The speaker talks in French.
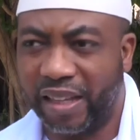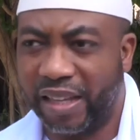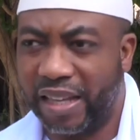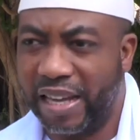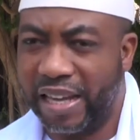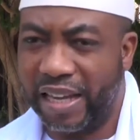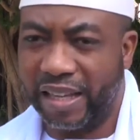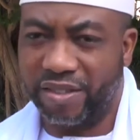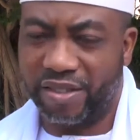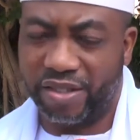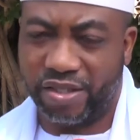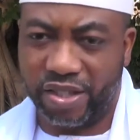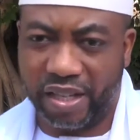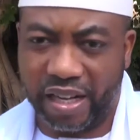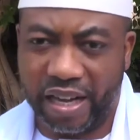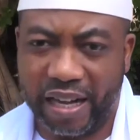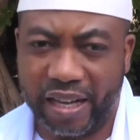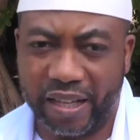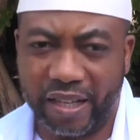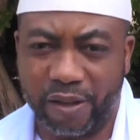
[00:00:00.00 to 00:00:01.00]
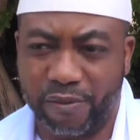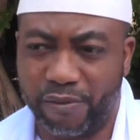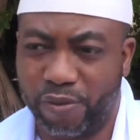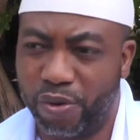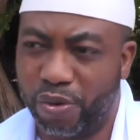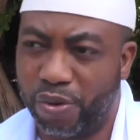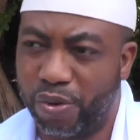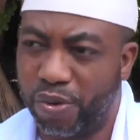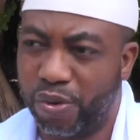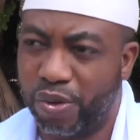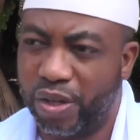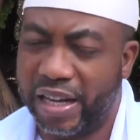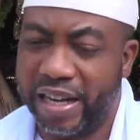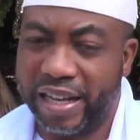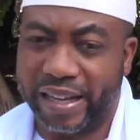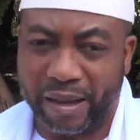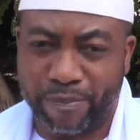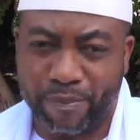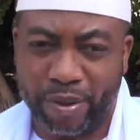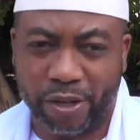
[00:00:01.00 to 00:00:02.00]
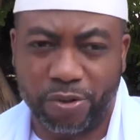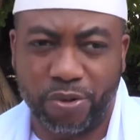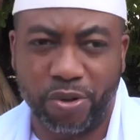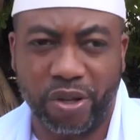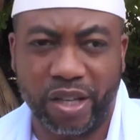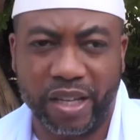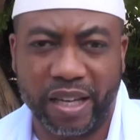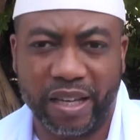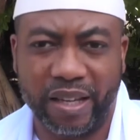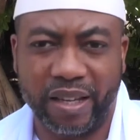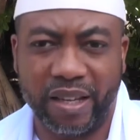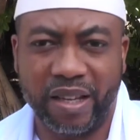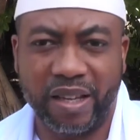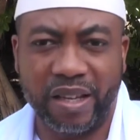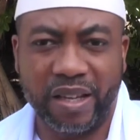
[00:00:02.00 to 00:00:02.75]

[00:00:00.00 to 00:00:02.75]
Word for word: Et cela, il faut les répertorier,